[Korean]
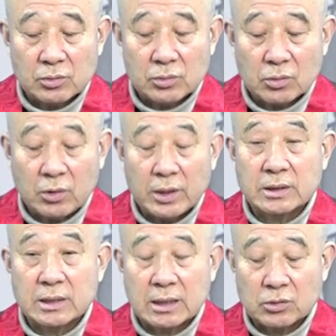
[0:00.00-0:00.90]

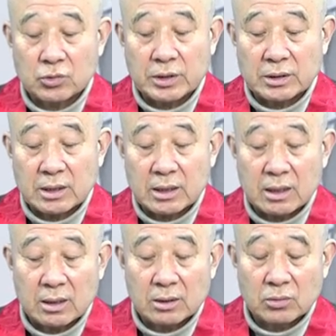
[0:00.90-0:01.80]
고행자다
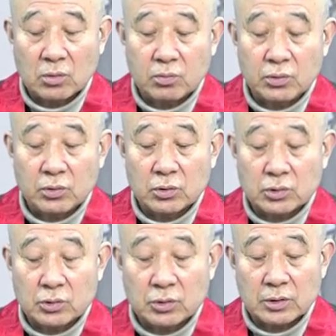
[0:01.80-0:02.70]
수행자다 또 불교
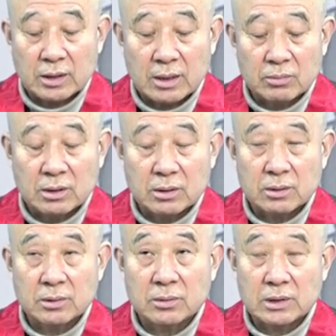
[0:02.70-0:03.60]
소속이다 뭐
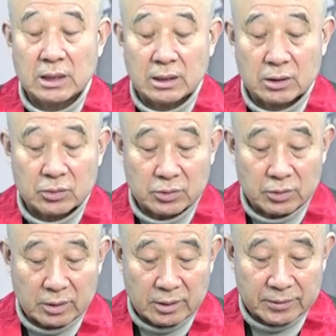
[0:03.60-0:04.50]
자연학교
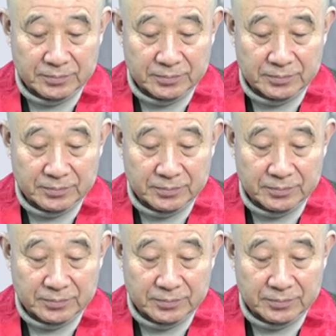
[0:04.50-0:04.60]
소속이다